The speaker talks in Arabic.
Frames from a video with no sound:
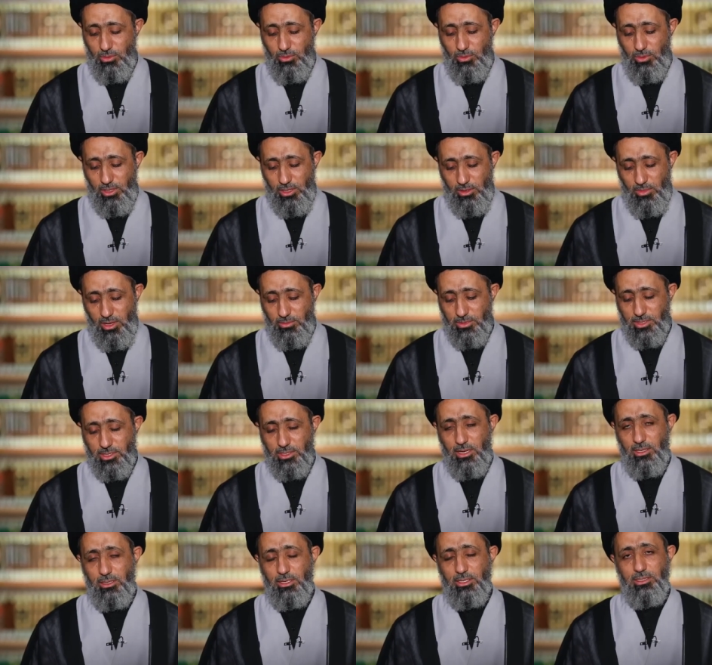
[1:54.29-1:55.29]
يقول الإمام
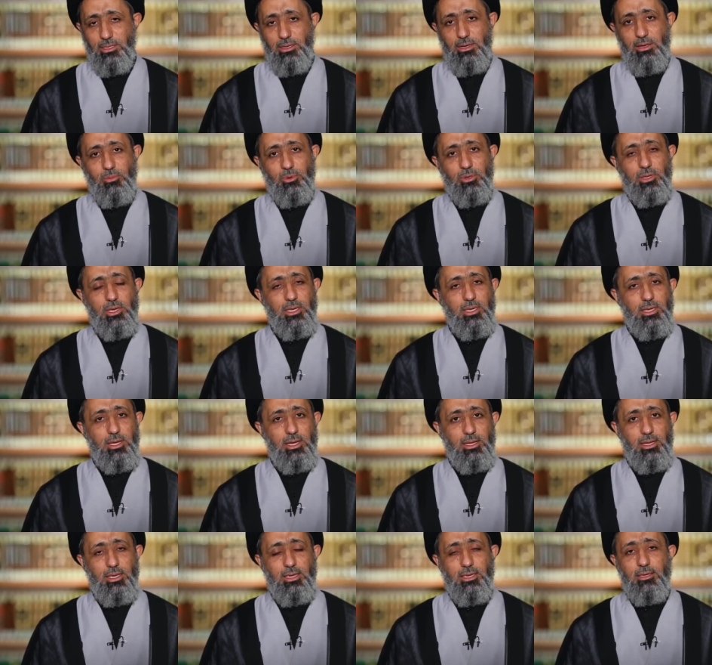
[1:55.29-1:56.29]
الصادق سلام الله
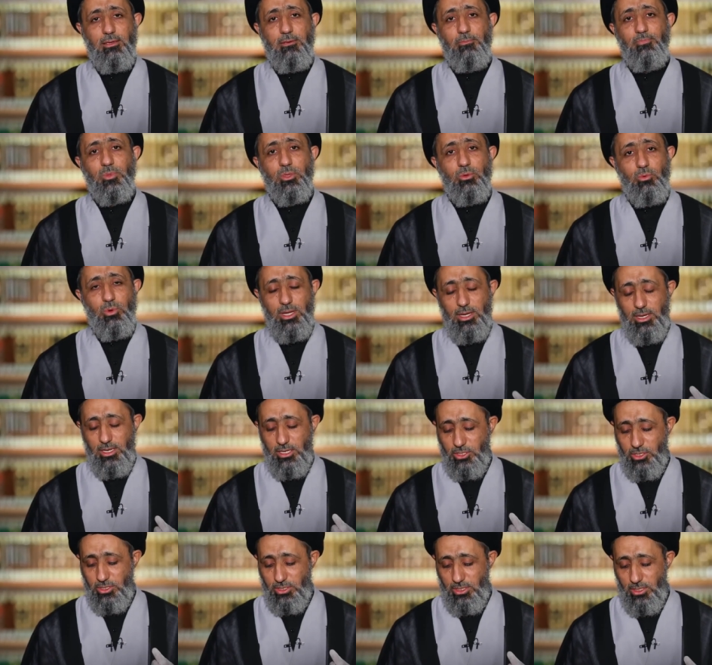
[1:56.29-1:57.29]
عليه
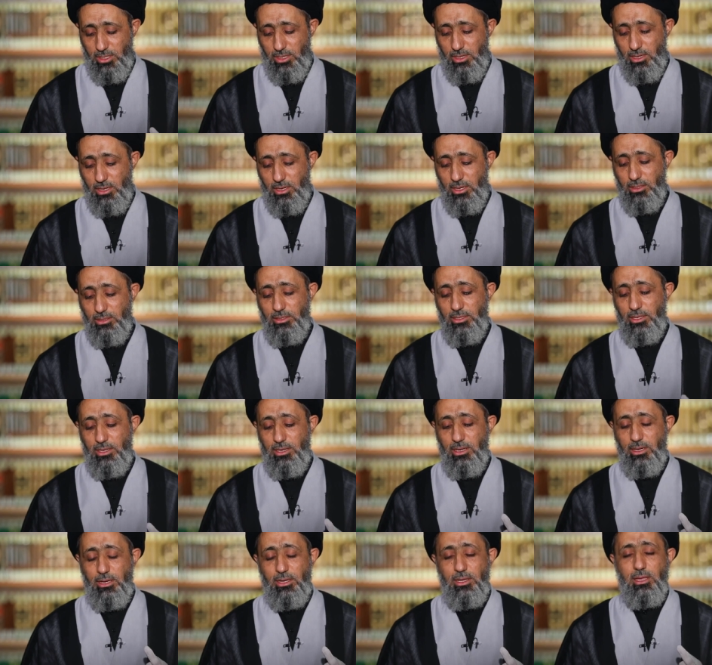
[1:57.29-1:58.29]
والاجتهاد
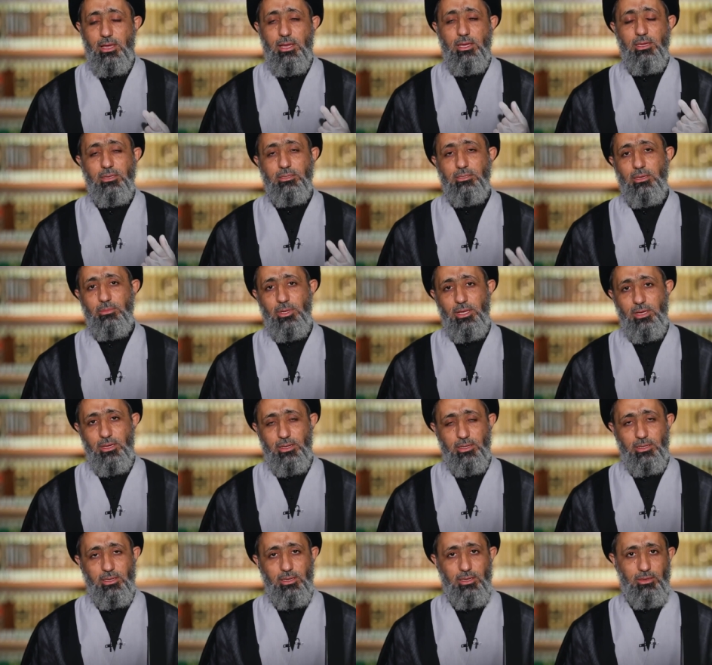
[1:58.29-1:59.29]
لله
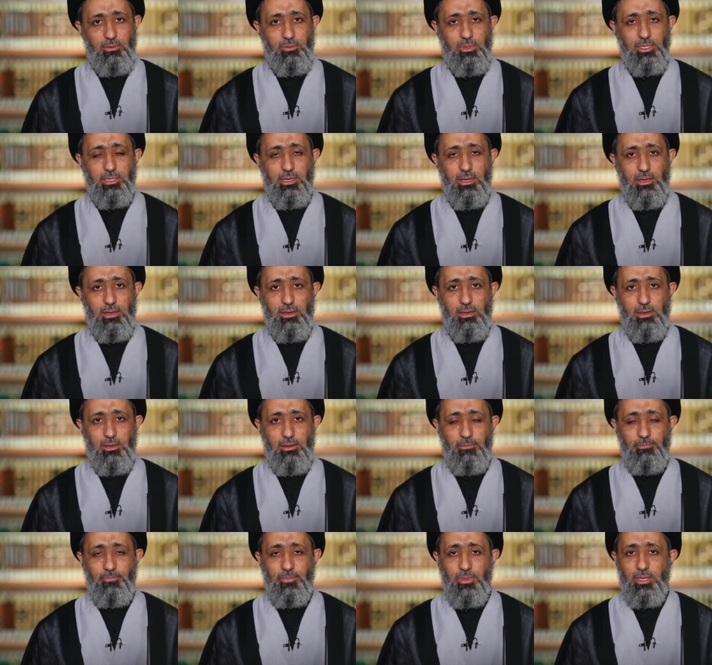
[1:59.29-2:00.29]
تبارك
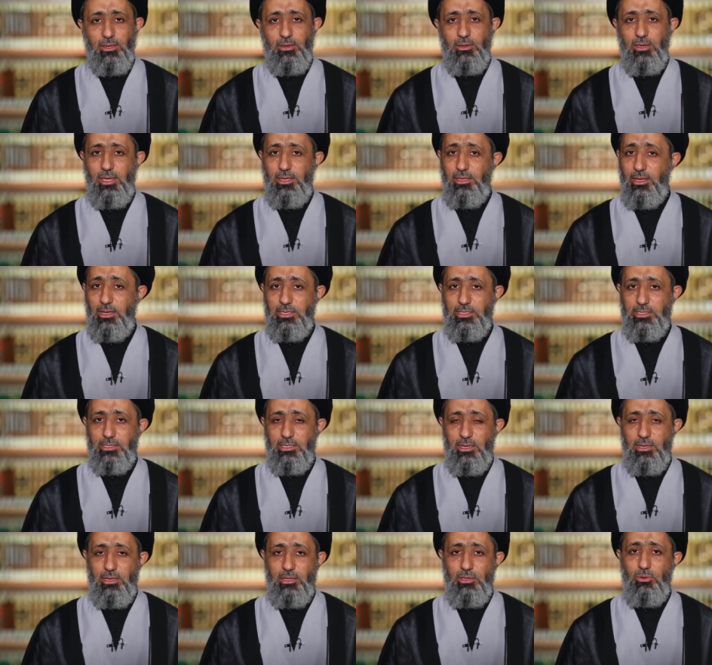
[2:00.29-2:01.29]
وتعالى أن
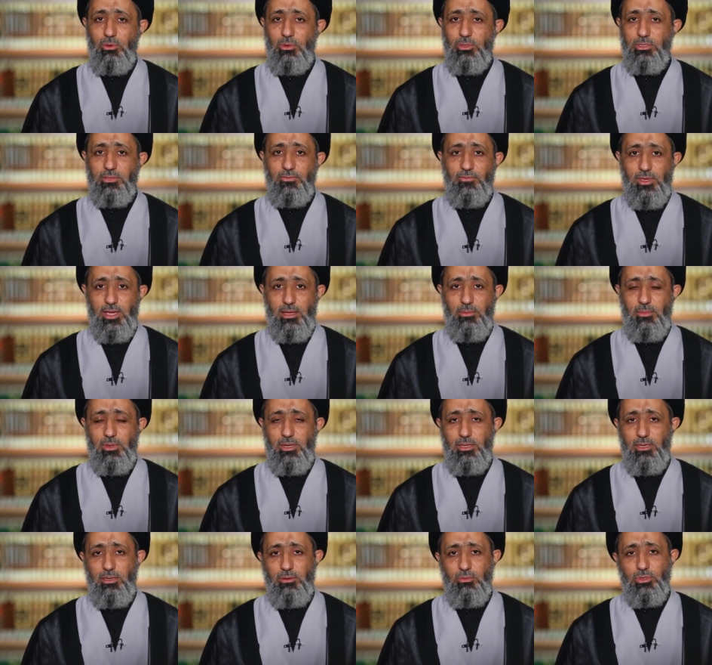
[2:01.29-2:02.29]
الإنسان يخلص في
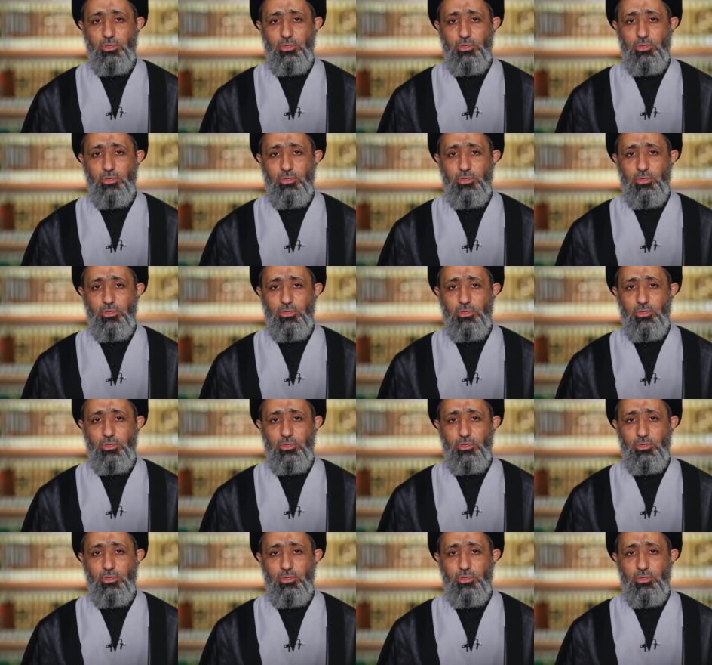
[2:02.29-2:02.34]
عمله